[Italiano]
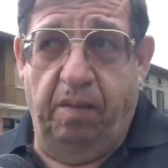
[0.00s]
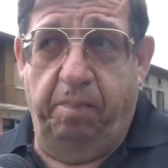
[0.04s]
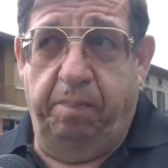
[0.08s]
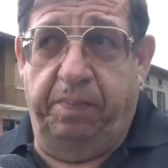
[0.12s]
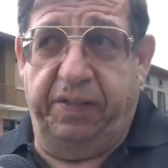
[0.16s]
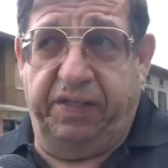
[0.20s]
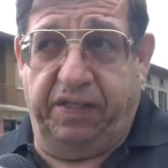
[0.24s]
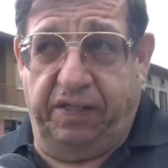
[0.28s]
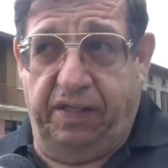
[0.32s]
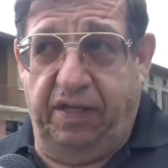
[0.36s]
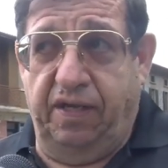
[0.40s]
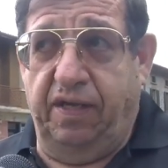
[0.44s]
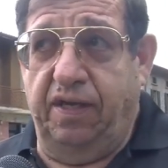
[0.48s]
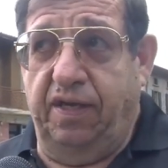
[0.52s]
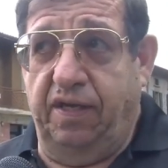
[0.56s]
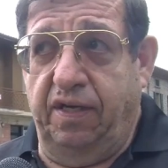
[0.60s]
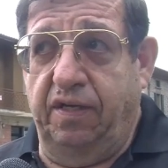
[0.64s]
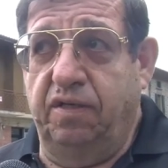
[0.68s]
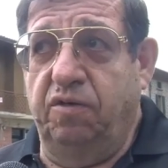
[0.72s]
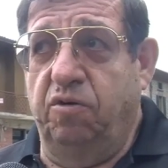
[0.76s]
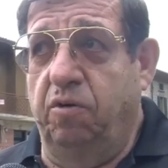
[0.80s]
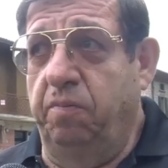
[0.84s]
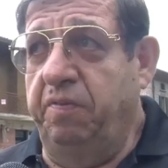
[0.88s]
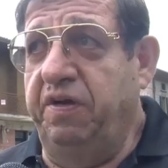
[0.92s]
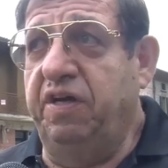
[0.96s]
perché
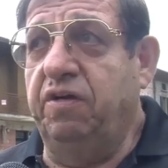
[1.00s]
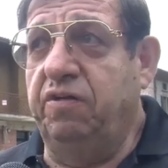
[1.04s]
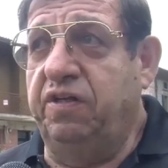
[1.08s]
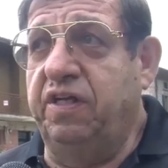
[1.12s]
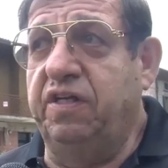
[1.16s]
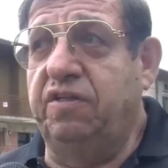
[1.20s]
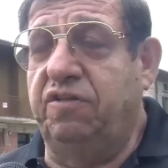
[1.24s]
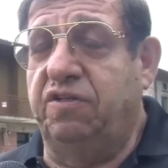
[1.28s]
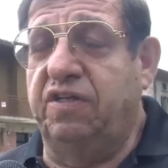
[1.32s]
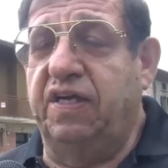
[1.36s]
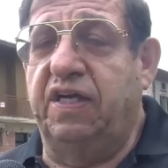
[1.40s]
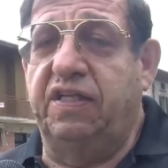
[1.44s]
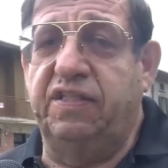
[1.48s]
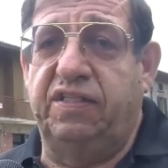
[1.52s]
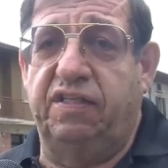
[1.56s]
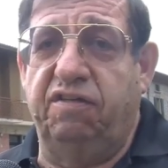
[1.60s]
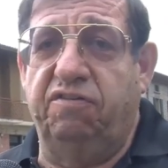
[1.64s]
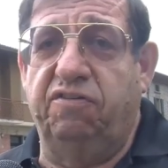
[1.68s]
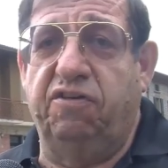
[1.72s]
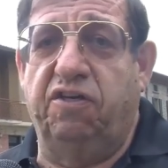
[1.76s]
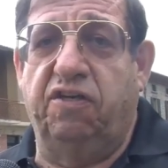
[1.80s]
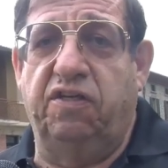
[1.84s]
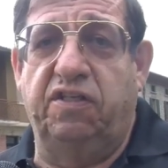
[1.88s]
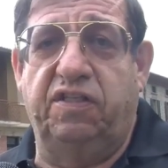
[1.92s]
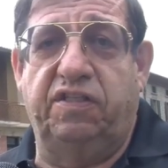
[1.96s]
come io ho detto tante
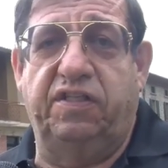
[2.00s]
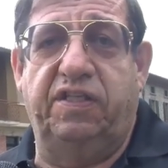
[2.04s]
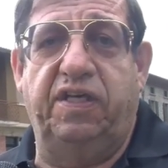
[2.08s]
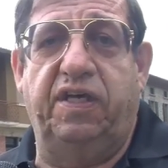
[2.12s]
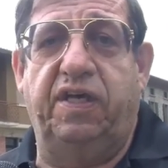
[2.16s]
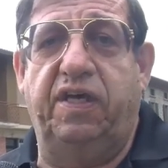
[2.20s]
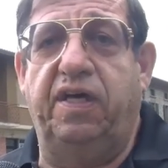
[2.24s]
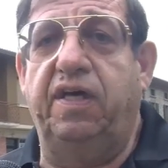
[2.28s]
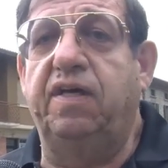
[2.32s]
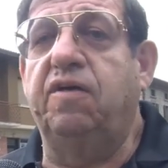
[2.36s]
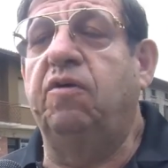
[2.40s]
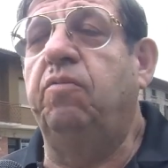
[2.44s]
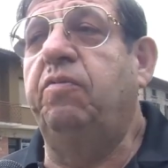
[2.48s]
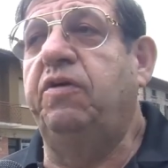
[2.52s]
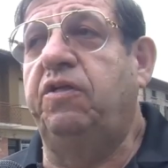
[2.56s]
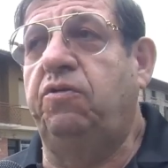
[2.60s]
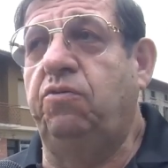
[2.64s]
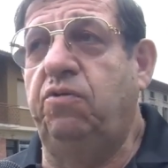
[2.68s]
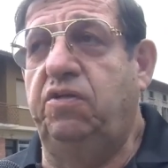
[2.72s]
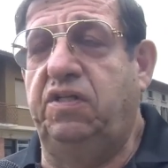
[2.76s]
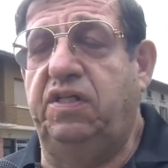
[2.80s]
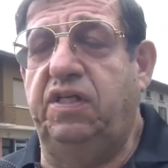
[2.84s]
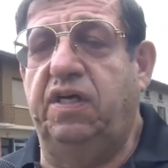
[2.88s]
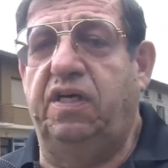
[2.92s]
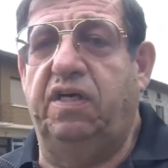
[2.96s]
volte e come
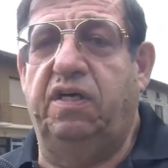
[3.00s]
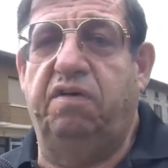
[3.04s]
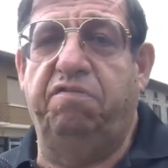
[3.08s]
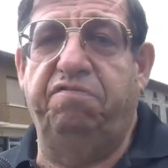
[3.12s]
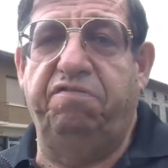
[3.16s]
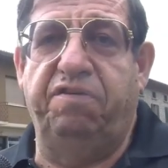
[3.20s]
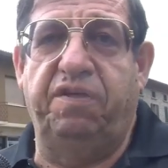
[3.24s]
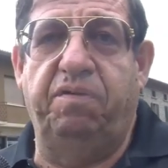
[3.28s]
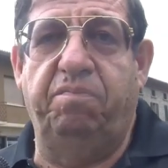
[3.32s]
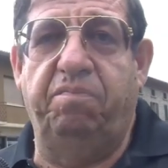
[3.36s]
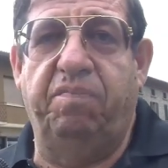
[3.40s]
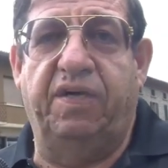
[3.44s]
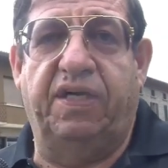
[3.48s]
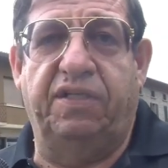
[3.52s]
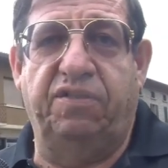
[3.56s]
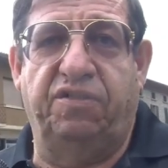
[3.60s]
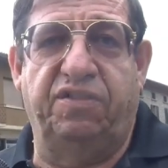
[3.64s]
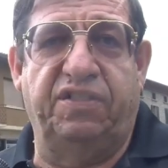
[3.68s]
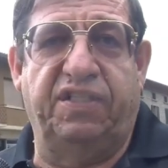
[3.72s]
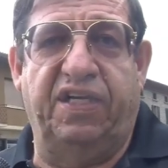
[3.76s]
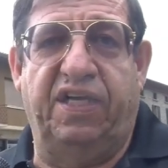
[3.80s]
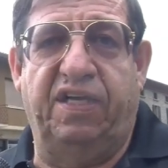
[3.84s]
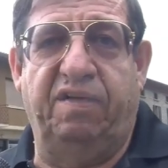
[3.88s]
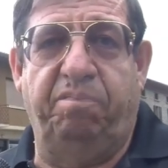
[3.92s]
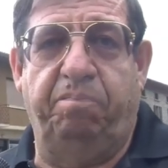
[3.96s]
tutti hanno affermato
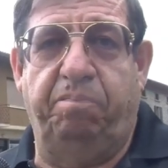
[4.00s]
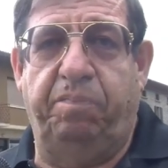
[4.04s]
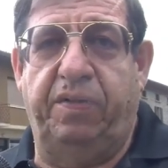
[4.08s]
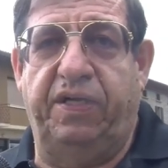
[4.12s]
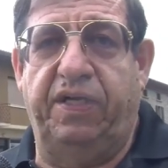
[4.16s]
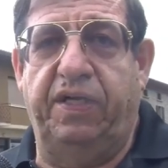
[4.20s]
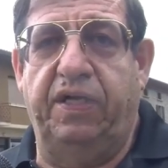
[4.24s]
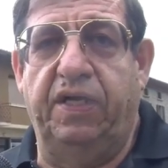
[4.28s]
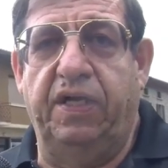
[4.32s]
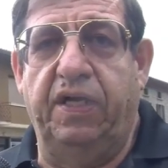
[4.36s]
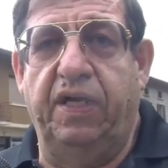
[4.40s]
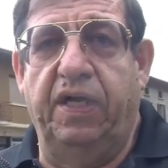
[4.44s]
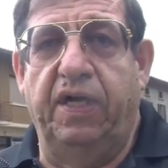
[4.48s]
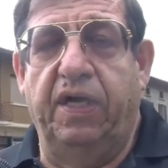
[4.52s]
sempre,